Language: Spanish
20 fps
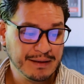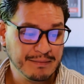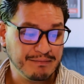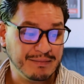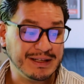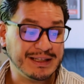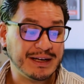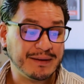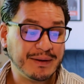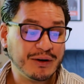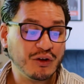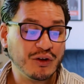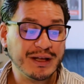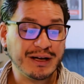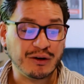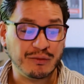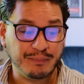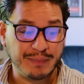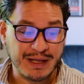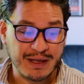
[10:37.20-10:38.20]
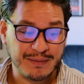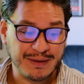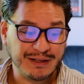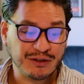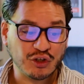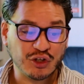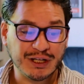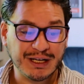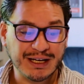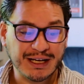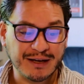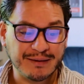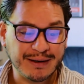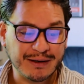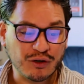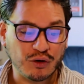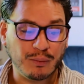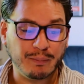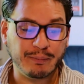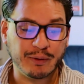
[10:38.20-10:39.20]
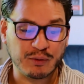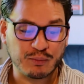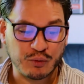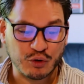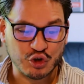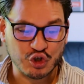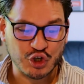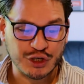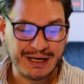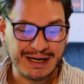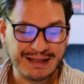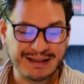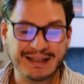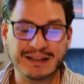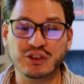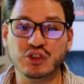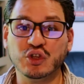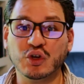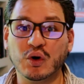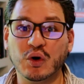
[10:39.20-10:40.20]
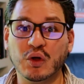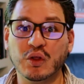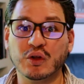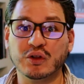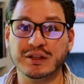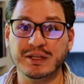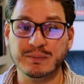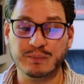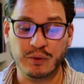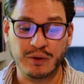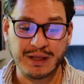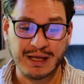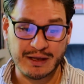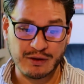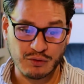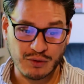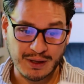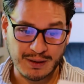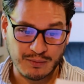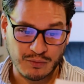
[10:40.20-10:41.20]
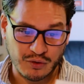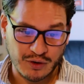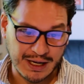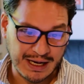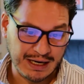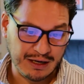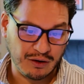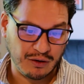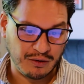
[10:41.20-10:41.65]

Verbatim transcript: Mi trabajo de acompañamiento tiene que ver con proporcionarte todo tipo de ayuda moral